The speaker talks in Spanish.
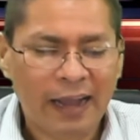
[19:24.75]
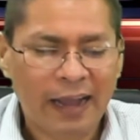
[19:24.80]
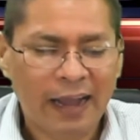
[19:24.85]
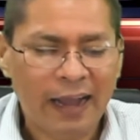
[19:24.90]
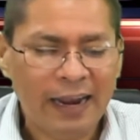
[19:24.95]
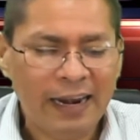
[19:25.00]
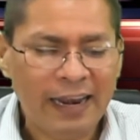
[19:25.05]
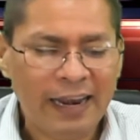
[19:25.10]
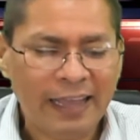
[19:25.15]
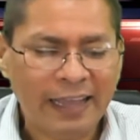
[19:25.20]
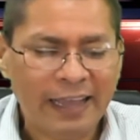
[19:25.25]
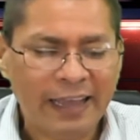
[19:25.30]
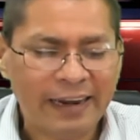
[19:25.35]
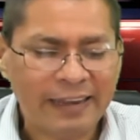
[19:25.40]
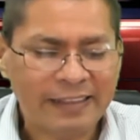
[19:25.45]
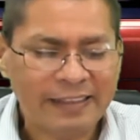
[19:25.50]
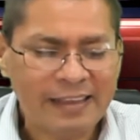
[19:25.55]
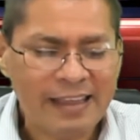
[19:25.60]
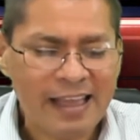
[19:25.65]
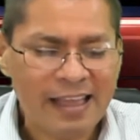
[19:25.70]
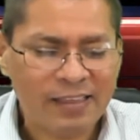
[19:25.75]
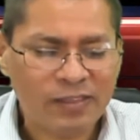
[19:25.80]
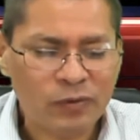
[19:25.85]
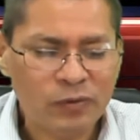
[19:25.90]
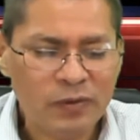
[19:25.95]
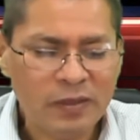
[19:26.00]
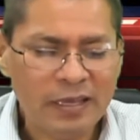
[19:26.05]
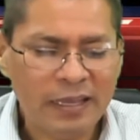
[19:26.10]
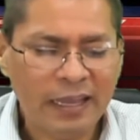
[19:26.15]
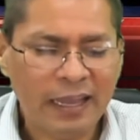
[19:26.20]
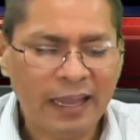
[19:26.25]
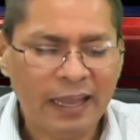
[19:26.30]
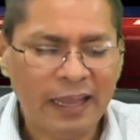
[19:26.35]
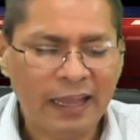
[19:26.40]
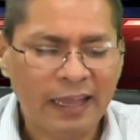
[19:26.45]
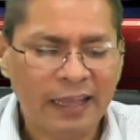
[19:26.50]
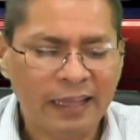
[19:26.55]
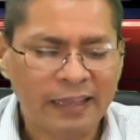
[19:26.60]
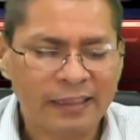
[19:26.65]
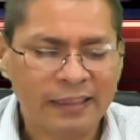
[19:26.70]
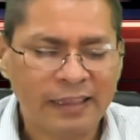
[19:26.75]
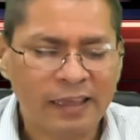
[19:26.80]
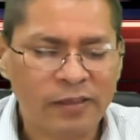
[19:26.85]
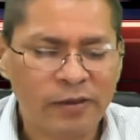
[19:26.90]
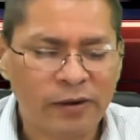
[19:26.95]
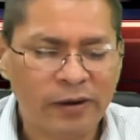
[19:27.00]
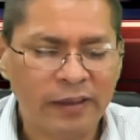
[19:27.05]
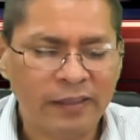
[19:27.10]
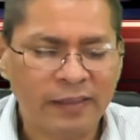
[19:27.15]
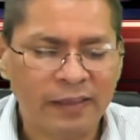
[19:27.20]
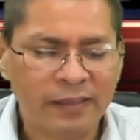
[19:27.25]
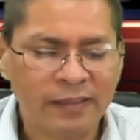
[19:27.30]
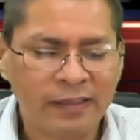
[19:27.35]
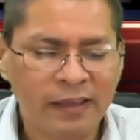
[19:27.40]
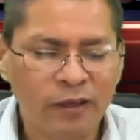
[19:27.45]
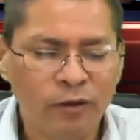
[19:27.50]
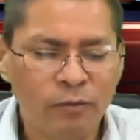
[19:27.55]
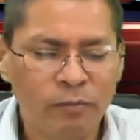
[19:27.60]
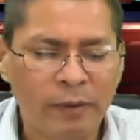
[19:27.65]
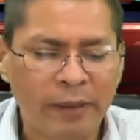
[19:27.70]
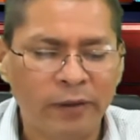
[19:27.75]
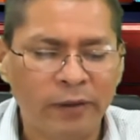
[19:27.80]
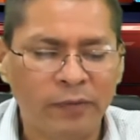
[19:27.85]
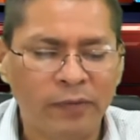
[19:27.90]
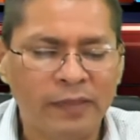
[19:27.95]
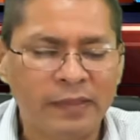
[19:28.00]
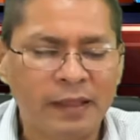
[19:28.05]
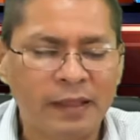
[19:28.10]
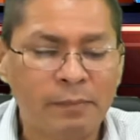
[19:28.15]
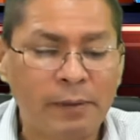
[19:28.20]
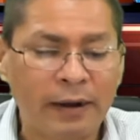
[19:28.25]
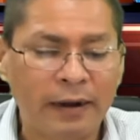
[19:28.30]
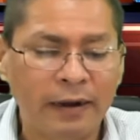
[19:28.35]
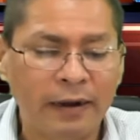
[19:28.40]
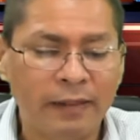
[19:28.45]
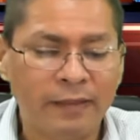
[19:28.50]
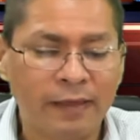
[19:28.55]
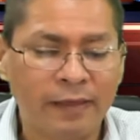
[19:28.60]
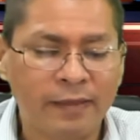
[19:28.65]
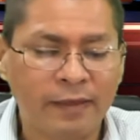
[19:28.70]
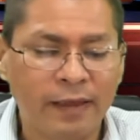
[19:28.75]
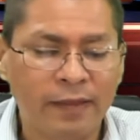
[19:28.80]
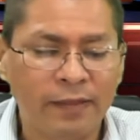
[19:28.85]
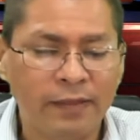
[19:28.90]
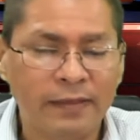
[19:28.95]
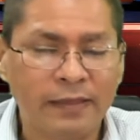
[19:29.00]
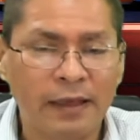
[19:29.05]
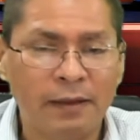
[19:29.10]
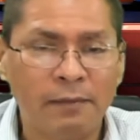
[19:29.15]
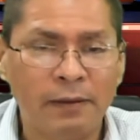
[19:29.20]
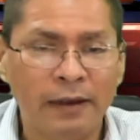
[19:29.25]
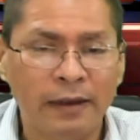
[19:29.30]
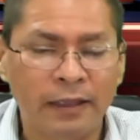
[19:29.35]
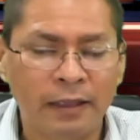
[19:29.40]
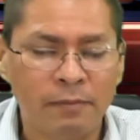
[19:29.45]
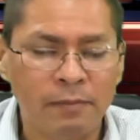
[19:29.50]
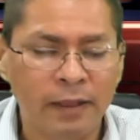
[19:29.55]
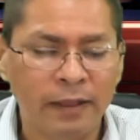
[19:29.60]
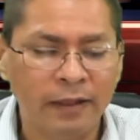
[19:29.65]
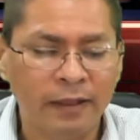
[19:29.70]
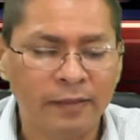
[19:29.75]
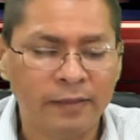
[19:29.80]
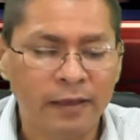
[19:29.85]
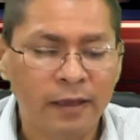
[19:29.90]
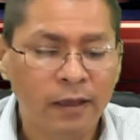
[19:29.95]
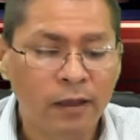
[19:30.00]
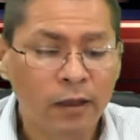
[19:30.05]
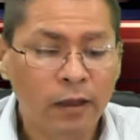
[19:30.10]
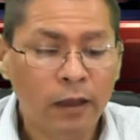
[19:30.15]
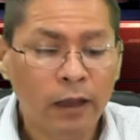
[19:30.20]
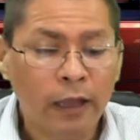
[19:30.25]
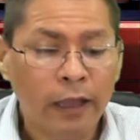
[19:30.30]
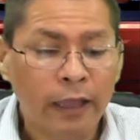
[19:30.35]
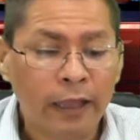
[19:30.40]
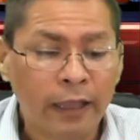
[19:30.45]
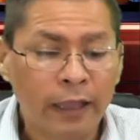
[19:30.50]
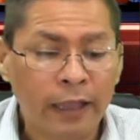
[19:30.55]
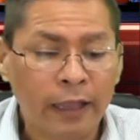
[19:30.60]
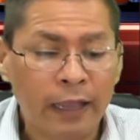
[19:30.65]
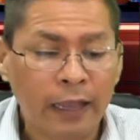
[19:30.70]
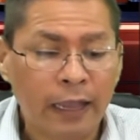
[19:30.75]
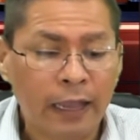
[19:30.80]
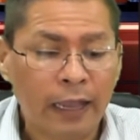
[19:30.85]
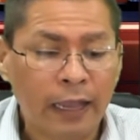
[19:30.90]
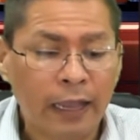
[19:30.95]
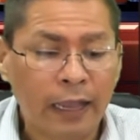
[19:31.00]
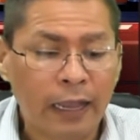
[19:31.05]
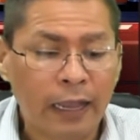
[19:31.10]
Alan García Zúñiga, señor licenciado y periodista para la licenciada Isabel Jiménez en